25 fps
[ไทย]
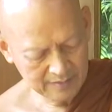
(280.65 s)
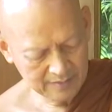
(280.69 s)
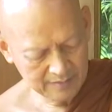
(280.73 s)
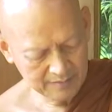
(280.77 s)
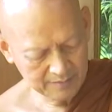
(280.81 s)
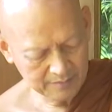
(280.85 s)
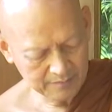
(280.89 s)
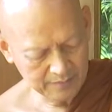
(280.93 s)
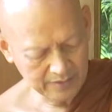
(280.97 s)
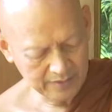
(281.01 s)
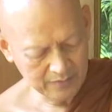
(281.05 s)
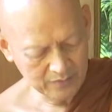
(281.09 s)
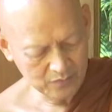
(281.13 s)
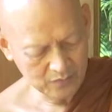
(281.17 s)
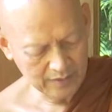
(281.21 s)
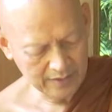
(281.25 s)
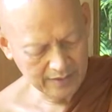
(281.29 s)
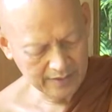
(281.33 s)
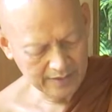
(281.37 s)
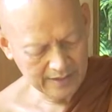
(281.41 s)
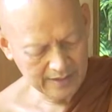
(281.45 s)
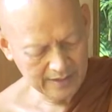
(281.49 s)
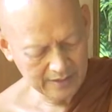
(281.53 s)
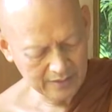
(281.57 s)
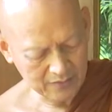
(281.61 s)
เป็นวรร
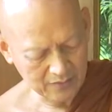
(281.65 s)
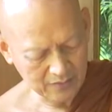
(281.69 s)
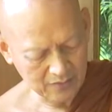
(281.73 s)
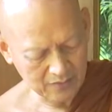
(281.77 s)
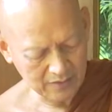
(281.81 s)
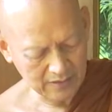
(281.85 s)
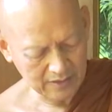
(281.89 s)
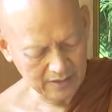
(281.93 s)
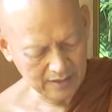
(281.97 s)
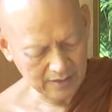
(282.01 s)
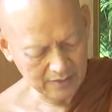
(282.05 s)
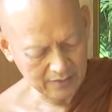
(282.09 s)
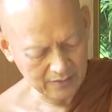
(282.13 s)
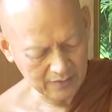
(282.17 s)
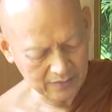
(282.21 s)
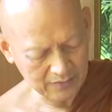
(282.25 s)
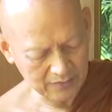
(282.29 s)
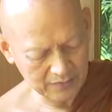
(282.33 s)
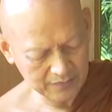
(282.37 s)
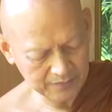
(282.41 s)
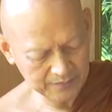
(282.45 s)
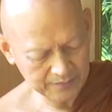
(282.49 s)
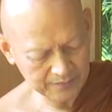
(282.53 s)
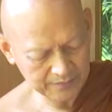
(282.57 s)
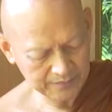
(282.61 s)
ณะของเขา
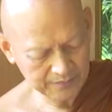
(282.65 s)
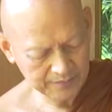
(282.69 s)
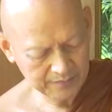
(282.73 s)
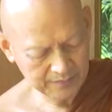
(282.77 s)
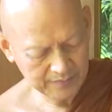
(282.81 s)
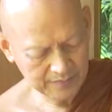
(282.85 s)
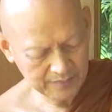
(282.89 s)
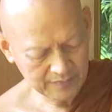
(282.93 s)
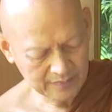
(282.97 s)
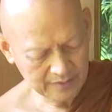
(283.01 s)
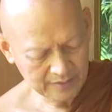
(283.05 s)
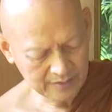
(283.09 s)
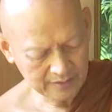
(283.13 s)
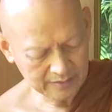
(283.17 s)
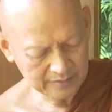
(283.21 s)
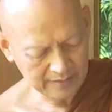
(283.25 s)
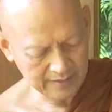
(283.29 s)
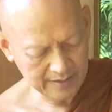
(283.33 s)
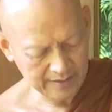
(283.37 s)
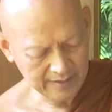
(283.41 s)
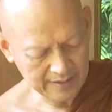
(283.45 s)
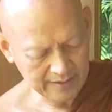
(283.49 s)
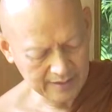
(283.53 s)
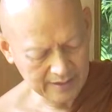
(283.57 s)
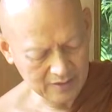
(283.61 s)

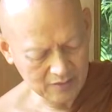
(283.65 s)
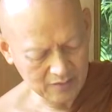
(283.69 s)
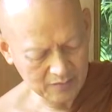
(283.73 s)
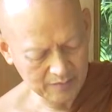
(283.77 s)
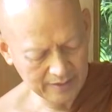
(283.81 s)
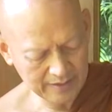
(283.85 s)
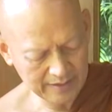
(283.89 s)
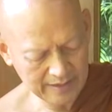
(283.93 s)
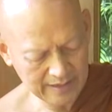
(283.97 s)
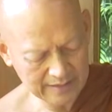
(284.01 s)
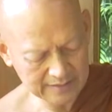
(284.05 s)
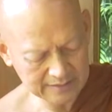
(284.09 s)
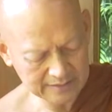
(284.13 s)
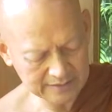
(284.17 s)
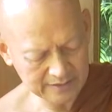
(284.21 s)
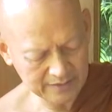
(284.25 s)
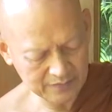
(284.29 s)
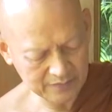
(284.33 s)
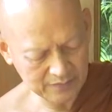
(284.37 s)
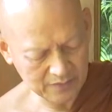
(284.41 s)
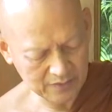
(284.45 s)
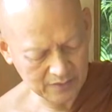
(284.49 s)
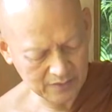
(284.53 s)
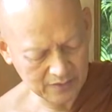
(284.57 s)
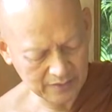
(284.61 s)
แต่เขาไม่ได้จี
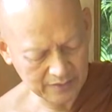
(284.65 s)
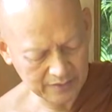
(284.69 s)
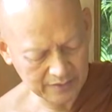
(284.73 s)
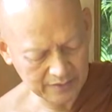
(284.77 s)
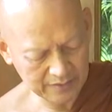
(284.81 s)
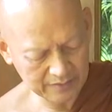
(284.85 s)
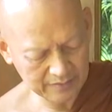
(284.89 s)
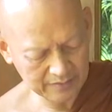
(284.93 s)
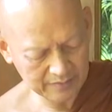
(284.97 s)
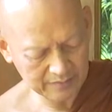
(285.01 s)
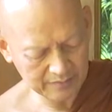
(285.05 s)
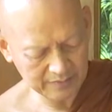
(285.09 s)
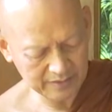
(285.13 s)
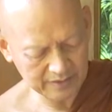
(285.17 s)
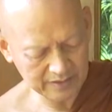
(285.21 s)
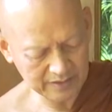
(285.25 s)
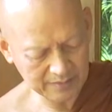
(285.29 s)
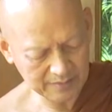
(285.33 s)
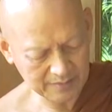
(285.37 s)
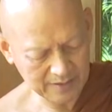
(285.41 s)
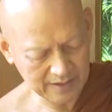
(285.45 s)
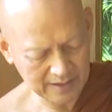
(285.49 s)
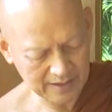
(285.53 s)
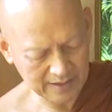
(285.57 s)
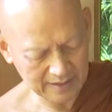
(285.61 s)
วรบิณฑ
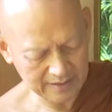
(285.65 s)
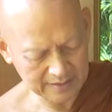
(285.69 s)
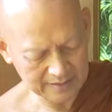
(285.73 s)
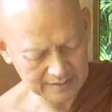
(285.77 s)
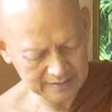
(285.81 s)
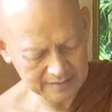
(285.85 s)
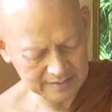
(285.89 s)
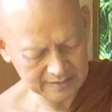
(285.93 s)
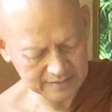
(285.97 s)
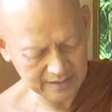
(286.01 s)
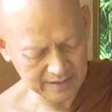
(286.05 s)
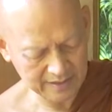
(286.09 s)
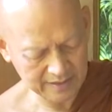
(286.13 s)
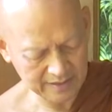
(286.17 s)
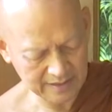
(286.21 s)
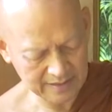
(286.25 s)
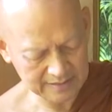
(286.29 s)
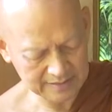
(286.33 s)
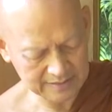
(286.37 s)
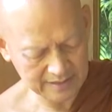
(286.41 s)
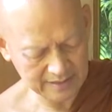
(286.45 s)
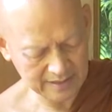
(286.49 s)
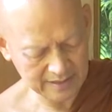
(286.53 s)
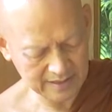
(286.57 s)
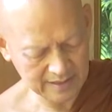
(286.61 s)
บาตเสนา
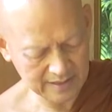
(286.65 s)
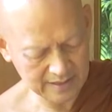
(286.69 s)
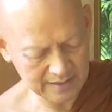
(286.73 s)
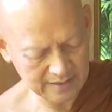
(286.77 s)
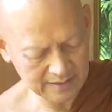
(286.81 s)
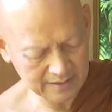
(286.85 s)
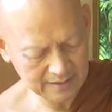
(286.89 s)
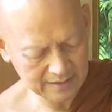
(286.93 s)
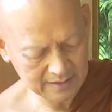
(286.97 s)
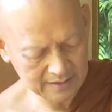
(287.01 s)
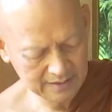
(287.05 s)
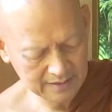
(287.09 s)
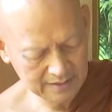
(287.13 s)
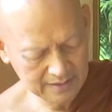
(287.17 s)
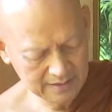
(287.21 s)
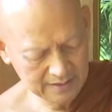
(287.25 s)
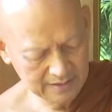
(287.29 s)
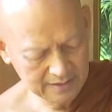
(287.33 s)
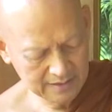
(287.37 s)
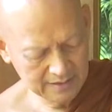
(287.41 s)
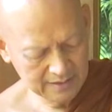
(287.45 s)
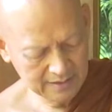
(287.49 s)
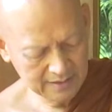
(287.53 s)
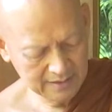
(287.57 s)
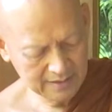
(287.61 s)
สนะ
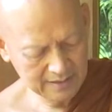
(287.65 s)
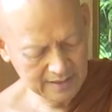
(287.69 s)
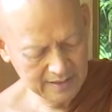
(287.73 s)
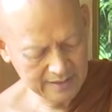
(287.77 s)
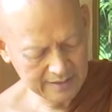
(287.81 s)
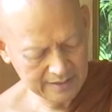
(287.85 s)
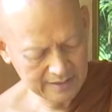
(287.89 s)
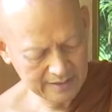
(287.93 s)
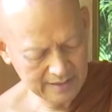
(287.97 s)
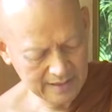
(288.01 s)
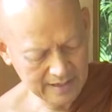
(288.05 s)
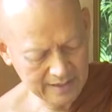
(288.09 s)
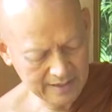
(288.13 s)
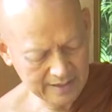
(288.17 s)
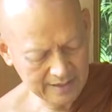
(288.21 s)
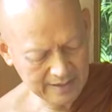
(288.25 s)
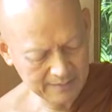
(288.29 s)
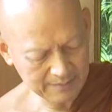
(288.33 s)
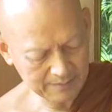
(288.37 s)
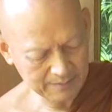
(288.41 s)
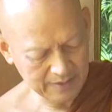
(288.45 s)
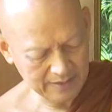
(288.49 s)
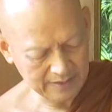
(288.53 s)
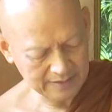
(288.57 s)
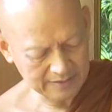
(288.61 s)
และกีฬานะ
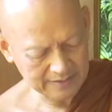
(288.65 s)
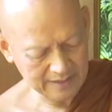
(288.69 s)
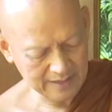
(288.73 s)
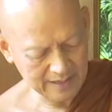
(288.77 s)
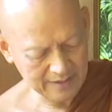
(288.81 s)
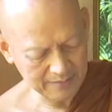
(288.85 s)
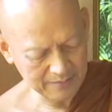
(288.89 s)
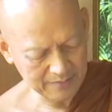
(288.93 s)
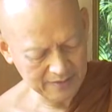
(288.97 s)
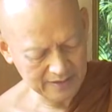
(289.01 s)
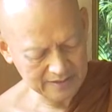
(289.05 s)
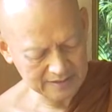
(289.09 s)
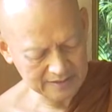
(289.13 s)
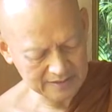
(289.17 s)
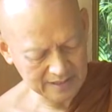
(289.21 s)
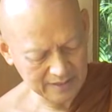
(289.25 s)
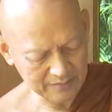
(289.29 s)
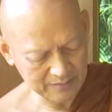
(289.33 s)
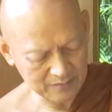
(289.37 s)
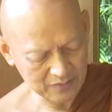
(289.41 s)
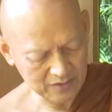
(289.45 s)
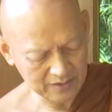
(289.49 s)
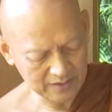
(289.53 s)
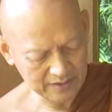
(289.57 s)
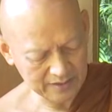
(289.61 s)
ปัจจัยเภสัช
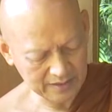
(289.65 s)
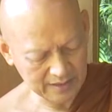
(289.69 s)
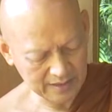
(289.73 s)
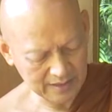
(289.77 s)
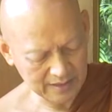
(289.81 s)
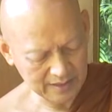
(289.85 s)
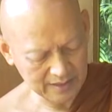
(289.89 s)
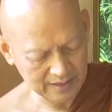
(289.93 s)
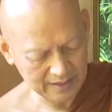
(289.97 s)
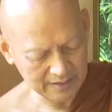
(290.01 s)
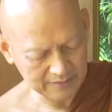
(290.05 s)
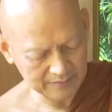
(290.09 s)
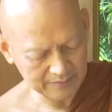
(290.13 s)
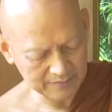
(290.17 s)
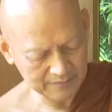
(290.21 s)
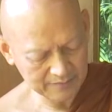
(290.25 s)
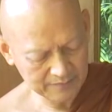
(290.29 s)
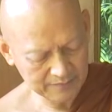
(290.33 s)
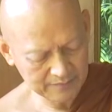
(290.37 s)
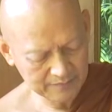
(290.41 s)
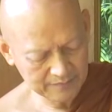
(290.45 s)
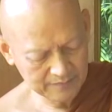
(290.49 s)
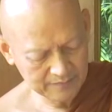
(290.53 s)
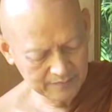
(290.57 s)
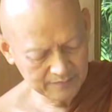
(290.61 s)
บริขาร
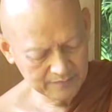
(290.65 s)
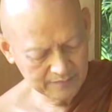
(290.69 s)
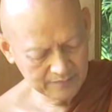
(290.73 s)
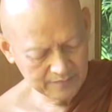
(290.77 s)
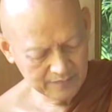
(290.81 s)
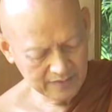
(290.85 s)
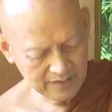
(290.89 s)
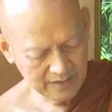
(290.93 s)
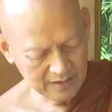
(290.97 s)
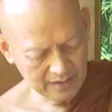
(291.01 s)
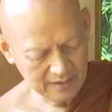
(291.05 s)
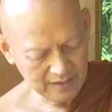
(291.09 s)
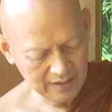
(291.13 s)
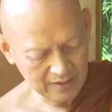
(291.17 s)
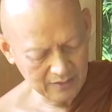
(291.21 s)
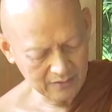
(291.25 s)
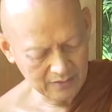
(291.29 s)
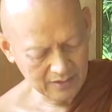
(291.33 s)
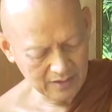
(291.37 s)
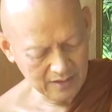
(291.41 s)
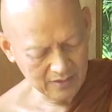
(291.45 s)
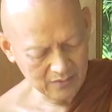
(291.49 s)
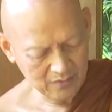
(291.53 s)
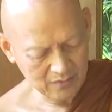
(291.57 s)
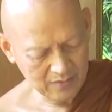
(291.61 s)
เราก
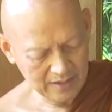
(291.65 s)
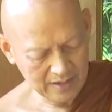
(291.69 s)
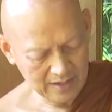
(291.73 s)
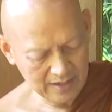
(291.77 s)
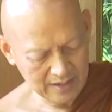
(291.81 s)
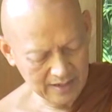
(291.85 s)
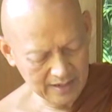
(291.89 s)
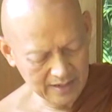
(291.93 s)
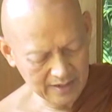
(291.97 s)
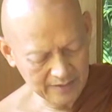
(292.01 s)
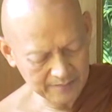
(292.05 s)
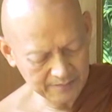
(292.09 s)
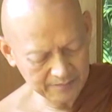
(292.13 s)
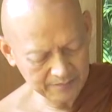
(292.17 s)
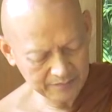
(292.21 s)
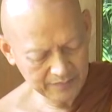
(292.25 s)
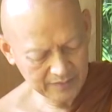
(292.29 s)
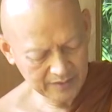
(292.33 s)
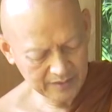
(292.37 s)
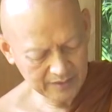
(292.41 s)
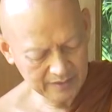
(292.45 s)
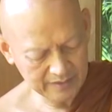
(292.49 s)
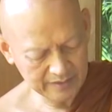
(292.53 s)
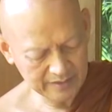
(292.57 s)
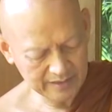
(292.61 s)
ล่าวว่า
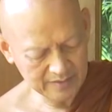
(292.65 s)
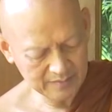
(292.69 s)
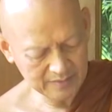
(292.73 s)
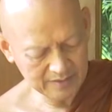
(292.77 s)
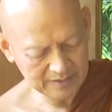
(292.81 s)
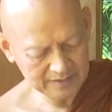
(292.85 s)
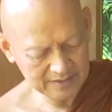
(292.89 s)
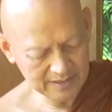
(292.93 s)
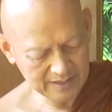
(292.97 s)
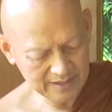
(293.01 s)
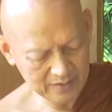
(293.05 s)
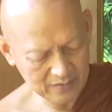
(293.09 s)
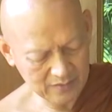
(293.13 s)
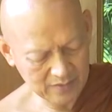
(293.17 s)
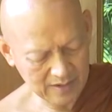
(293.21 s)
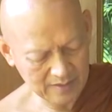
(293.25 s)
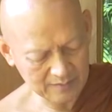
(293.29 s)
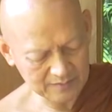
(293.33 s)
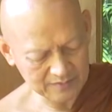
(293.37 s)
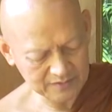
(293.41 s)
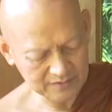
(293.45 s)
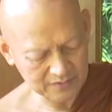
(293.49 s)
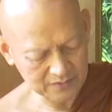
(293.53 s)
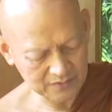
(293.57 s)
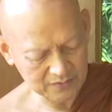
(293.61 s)
นี้ไม่ใช่ความ
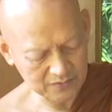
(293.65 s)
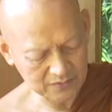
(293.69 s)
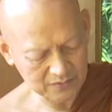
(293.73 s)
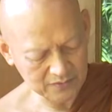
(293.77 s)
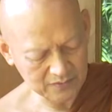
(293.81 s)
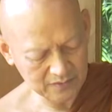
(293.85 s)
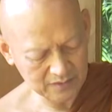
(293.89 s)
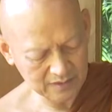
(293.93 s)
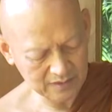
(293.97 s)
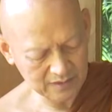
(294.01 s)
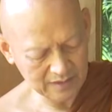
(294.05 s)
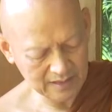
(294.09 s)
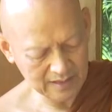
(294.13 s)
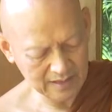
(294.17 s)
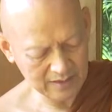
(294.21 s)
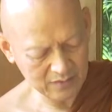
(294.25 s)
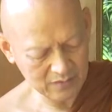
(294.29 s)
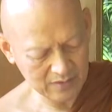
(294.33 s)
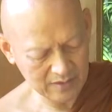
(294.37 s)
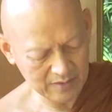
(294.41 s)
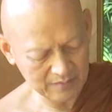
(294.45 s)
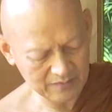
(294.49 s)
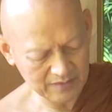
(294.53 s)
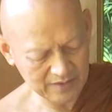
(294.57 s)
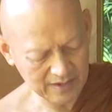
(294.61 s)
สูงและค
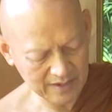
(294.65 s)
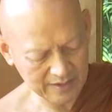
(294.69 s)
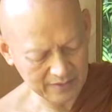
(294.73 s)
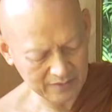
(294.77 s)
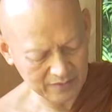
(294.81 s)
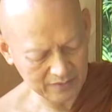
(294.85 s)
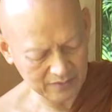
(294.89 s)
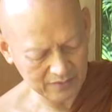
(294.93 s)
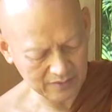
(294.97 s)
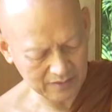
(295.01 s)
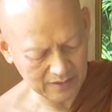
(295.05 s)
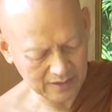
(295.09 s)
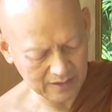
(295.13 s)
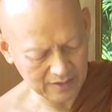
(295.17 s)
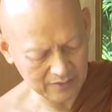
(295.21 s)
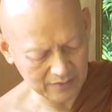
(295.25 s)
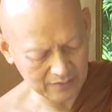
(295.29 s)
วามใหญ่ของเขา